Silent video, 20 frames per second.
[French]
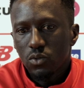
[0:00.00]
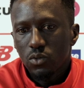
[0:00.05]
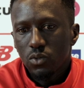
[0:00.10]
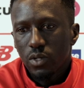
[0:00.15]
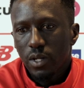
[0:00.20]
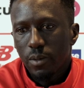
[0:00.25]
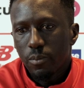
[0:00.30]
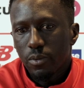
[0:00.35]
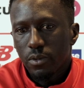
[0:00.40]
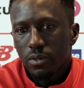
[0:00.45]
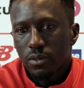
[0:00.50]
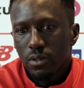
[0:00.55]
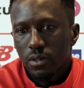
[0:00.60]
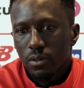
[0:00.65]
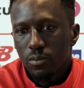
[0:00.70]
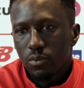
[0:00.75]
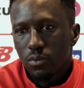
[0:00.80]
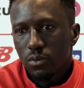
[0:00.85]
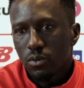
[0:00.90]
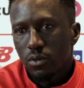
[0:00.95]
toujours
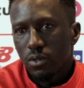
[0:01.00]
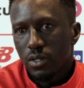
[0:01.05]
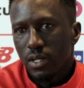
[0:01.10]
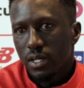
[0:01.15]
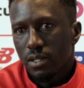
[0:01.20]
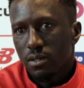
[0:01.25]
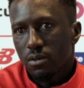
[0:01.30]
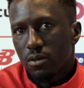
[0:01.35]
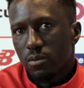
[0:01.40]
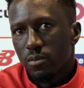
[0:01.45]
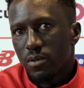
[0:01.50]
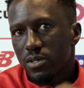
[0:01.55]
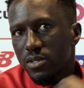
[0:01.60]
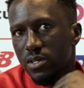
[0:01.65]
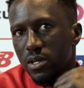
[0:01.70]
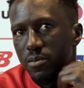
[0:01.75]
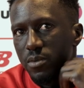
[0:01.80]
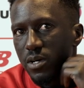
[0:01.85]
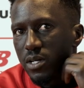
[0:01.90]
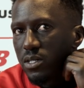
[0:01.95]
important pour connaître comment
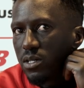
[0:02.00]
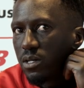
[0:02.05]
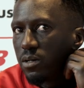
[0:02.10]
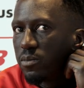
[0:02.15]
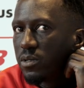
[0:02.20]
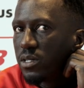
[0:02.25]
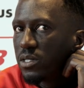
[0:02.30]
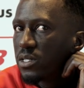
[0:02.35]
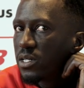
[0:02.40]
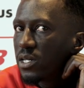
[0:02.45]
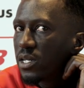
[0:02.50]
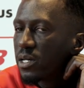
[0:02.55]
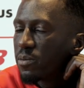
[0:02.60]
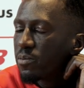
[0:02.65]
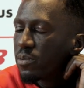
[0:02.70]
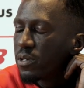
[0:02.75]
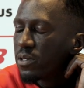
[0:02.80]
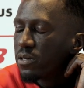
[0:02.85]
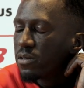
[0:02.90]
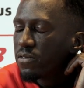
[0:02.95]
ça marche en Belgique, les
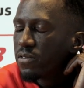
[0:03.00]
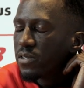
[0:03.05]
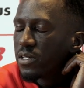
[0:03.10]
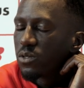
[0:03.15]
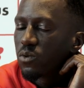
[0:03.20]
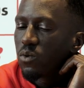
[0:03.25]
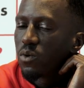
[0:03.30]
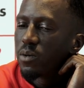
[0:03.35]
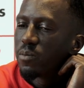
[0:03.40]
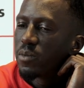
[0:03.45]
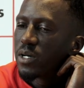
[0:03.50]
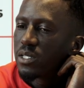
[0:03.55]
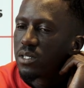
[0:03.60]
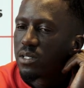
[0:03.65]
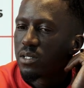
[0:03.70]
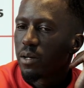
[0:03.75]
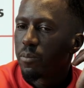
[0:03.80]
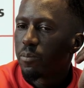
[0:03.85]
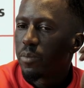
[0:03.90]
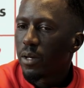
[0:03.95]
playoffs. Les trois
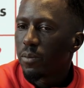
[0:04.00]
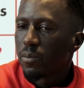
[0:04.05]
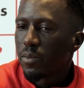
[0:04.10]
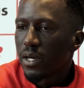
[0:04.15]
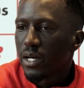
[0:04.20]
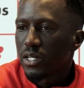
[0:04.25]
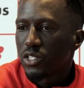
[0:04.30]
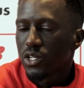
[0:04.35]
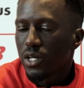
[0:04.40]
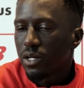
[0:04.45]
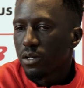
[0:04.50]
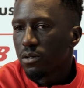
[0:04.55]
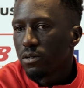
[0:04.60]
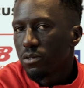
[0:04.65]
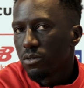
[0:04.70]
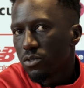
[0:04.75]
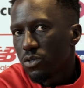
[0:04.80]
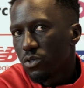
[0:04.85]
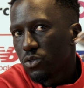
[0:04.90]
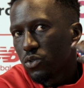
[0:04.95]
matchs, ça permet à chacun
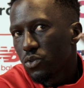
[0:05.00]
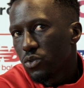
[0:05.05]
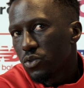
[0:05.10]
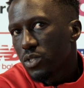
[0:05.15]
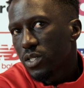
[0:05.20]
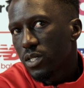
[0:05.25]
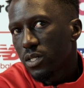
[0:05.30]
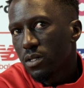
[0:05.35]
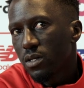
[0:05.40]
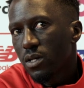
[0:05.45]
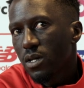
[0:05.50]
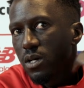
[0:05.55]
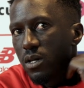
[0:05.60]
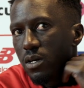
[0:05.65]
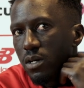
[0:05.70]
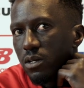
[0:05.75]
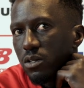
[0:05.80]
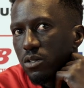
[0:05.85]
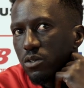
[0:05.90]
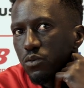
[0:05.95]
de se jauger,
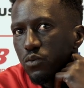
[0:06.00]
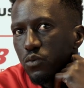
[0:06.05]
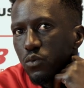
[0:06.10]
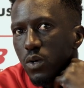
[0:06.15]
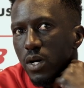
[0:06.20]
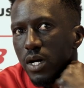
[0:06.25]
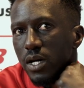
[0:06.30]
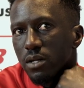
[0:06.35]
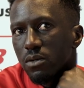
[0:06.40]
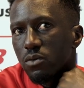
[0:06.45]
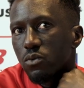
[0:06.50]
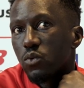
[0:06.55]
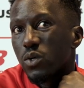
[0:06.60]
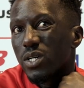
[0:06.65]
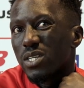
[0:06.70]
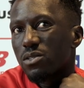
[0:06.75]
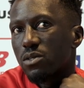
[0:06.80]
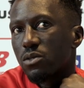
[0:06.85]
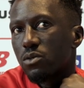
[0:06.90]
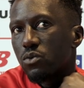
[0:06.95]
de voir où
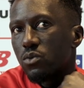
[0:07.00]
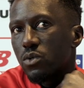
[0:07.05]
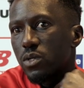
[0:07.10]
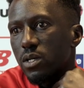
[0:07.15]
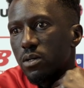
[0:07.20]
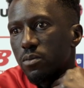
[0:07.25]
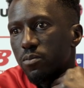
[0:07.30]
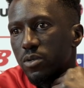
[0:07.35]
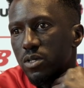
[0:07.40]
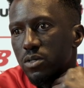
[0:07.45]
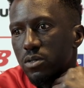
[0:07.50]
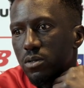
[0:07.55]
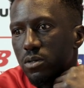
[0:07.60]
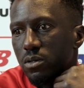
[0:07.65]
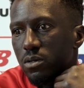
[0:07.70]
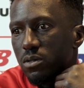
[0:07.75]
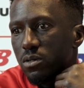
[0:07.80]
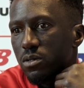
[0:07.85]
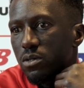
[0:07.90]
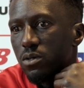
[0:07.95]
est-ce que tu es, parce
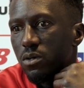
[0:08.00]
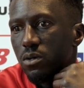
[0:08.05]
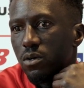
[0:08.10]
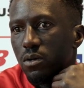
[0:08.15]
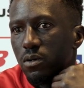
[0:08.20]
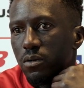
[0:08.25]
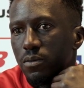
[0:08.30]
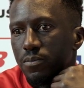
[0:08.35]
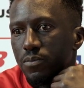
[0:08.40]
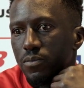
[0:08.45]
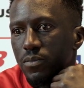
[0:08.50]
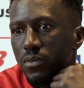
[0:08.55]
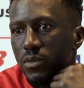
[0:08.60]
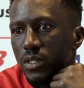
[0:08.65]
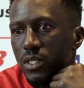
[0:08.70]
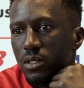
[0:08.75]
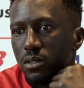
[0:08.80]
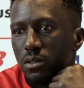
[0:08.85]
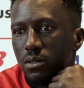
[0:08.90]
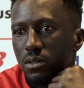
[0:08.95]
que sinon,
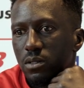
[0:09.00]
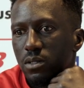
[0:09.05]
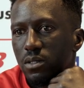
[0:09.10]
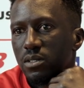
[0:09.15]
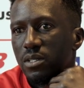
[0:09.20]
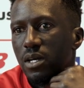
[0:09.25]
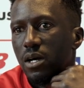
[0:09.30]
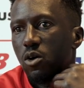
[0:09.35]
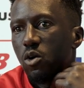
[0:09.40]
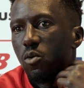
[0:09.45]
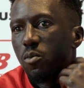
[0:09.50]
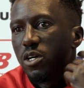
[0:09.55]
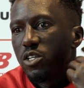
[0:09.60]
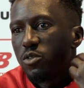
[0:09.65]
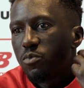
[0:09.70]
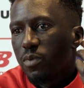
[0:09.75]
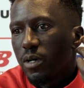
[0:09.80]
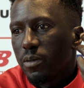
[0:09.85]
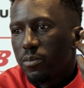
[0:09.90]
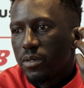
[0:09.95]
si ça
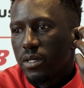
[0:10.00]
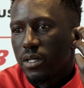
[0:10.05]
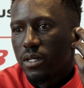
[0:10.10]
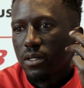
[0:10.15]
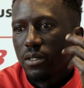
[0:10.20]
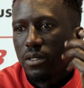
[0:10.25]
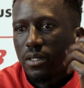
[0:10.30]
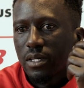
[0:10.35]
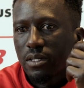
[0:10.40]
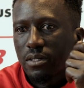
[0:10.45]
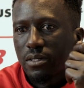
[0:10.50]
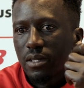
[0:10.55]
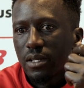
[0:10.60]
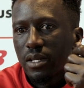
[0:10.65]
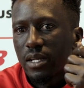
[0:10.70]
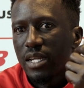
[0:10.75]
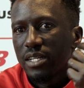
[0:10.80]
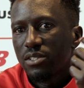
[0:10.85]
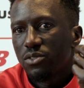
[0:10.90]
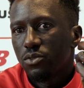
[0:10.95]
commence pas bien, il y a
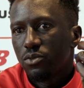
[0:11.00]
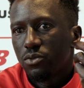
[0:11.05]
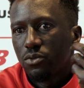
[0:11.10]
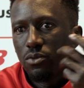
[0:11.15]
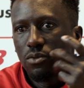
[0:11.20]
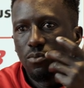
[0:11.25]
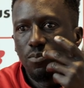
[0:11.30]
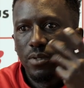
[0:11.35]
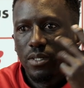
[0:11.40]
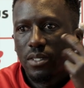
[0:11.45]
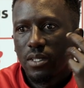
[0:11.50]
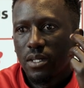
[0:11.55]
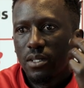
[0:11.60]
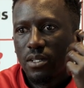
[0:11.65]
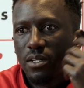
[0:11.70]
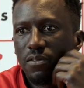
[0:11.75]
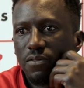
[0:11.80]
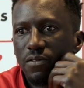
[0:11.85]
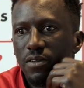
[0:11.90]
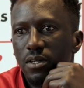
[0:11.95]
cette lassitude
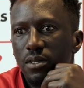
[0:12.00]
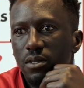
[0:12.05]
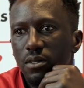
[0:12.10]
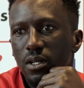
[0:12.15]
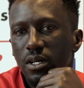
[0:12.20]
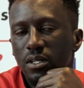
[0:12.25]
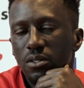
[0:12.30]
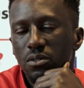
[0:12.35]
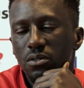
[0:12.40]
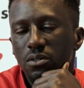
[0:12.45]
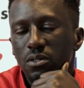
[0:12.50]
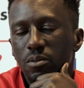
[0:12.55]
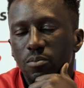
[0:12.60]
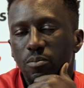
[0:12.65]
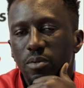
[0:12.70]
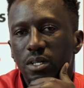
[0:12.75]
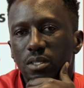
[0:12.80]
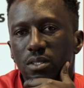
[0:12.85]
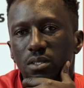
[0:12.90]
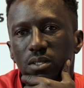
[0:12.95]
peut-être qui fait que la deuxième
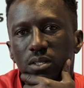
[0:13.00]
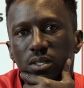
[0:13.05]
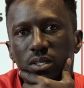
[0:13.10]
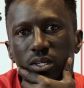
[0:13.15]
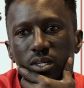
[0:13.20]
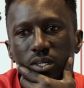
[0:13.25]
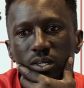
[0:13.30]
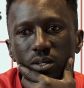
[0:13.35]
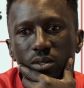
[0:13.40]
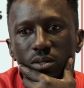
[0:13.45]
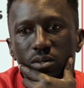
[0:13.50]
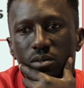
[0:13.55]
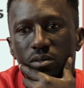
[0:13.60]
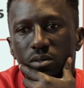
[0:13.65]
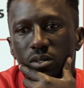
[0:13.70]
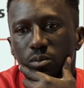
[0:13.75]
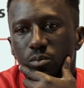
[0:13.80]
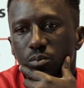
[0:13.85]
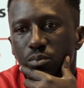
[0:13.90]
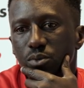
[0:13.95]
partie
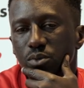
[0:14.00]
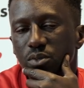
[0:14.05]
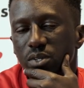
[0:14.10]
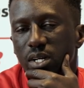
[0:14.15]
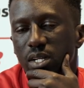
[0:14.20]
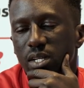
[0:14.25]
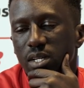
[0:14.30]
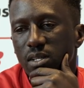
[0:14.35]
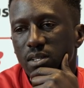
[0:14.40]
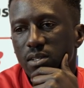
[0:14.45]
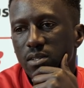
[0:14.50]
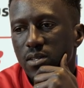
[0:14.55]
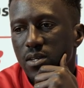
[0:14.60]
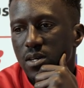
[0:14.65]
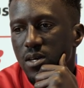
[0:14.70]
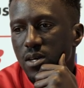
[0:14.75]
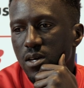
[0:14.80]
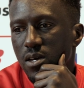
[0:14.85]
est, plus à l'aise.